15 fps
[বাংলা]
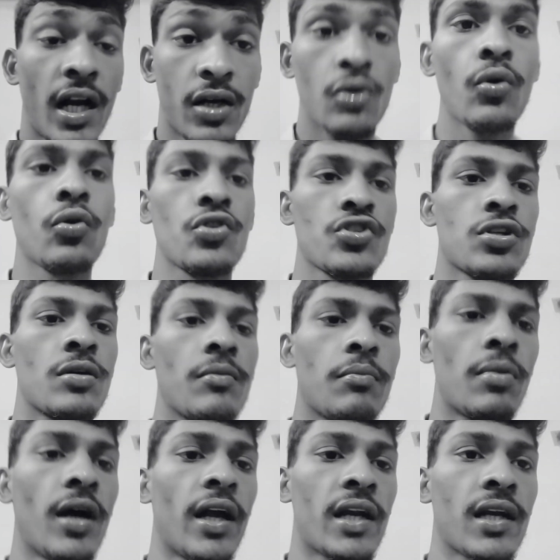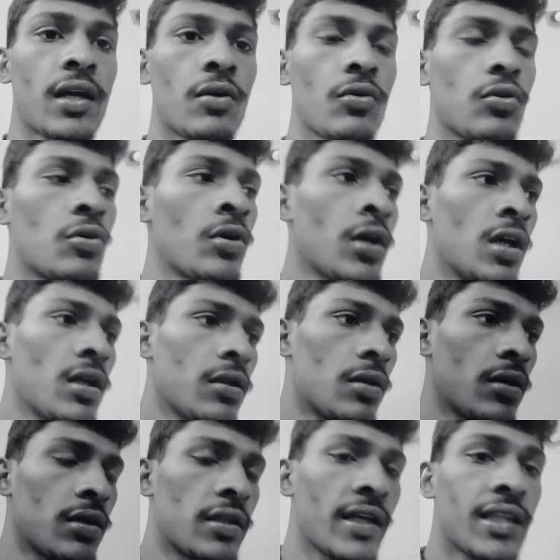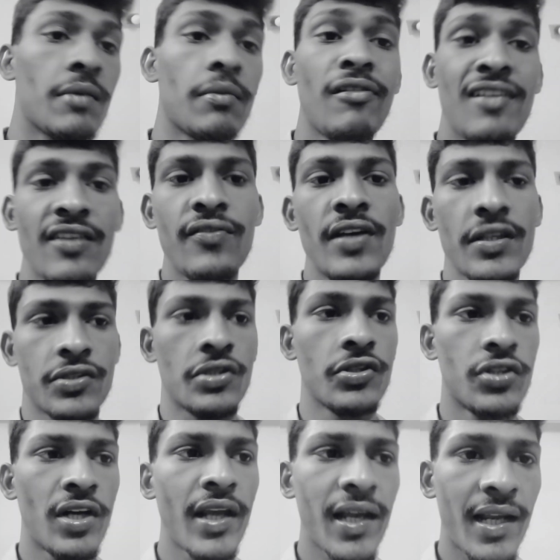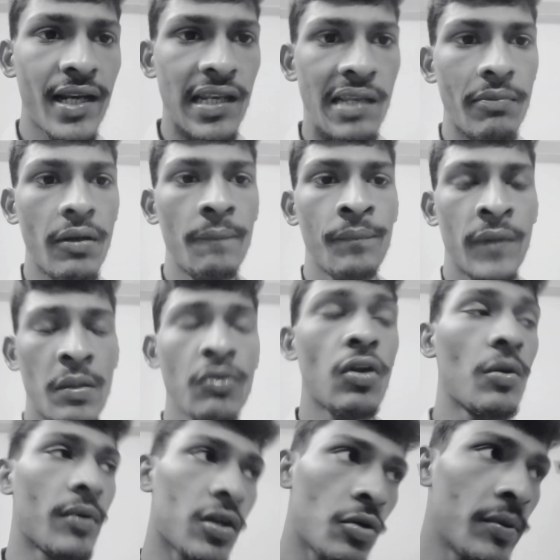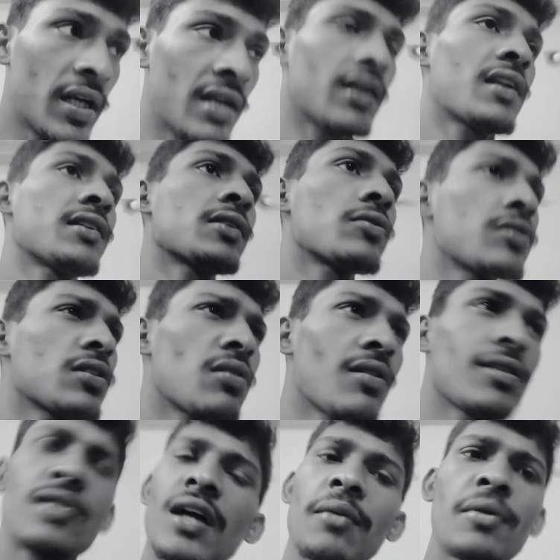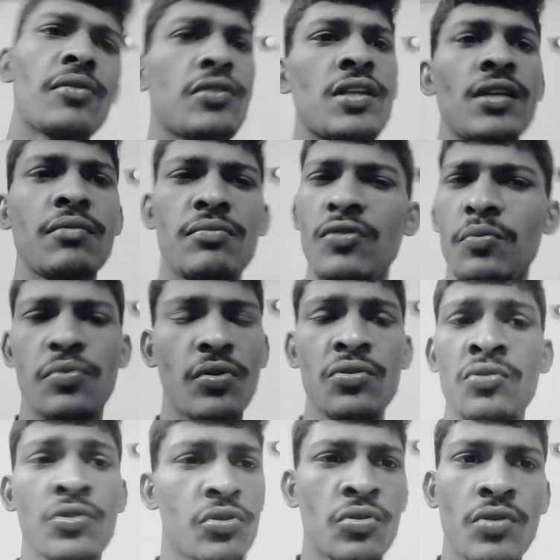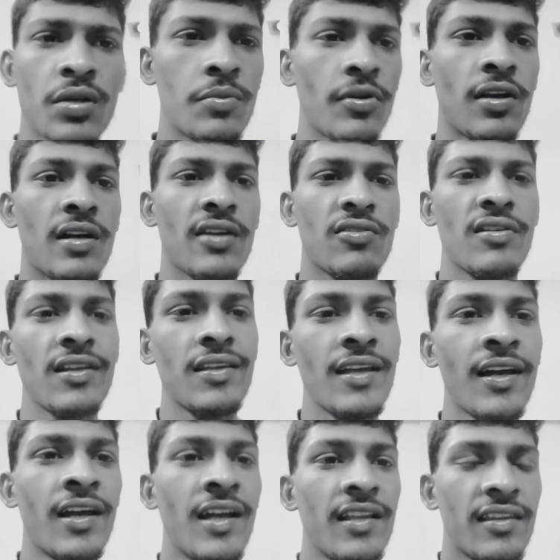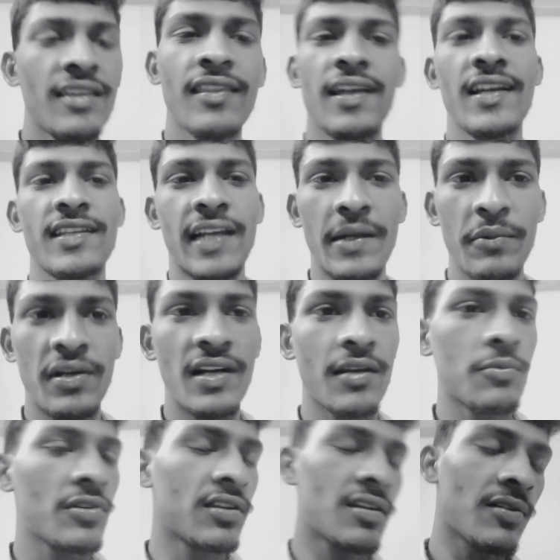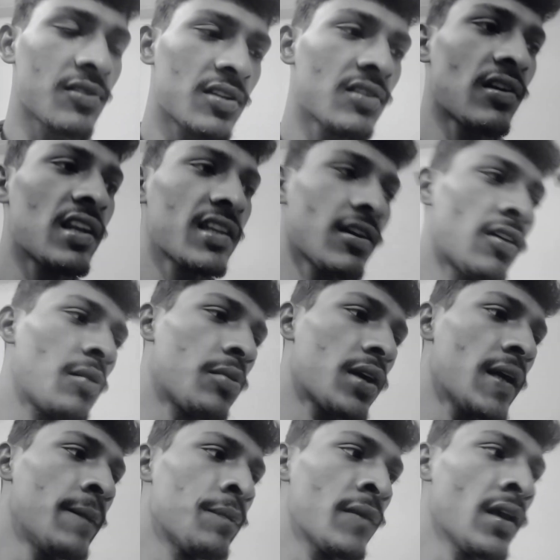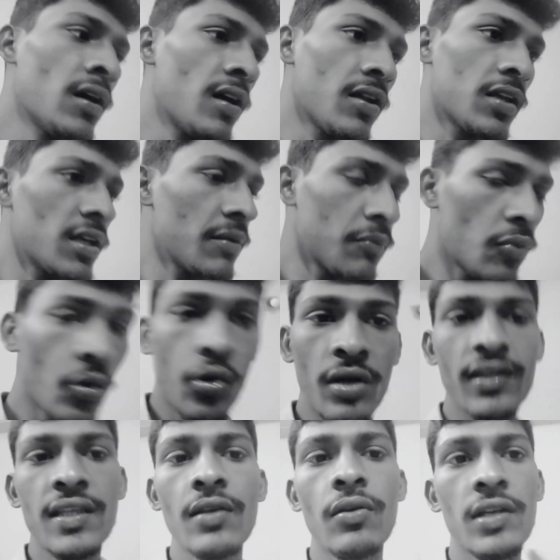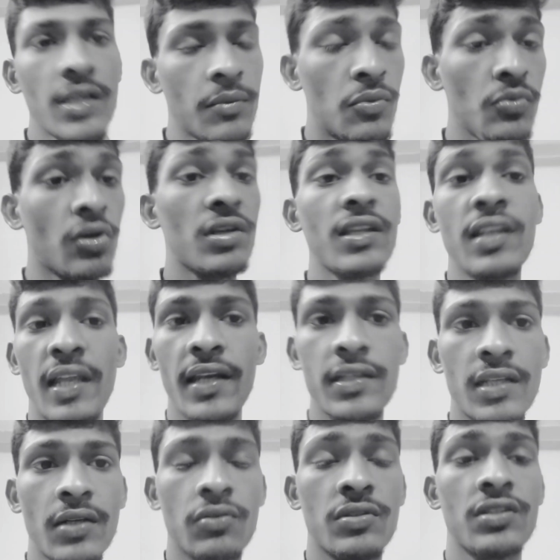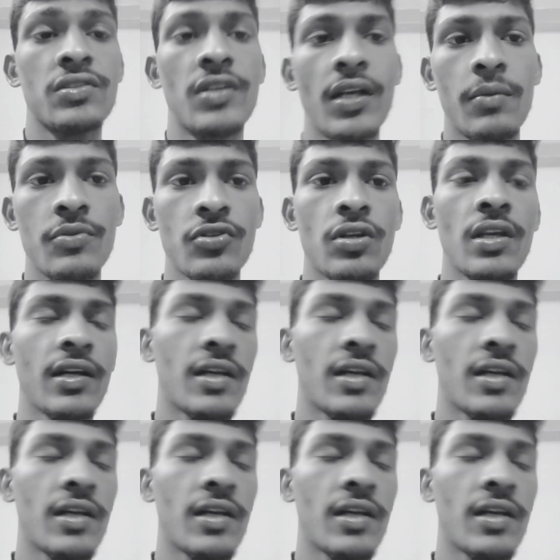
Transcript: আক্রোশ বা একটা কোনো দেখতে পাবে রিভেঞ্জ সেটা এখানে নেবে গল্পটা খুব ইন্টারেস্টিং হতে চলেছে আবারও সেই নতুন করে বলার কিছু নেই যে তিন থেকে চার মিনিটের মধ্যে হতে চলেছে গল্পটা এই মুহূর্তি রয়েছে মুহূর্তি ন্যারেশন করছে সেটা ভীষণ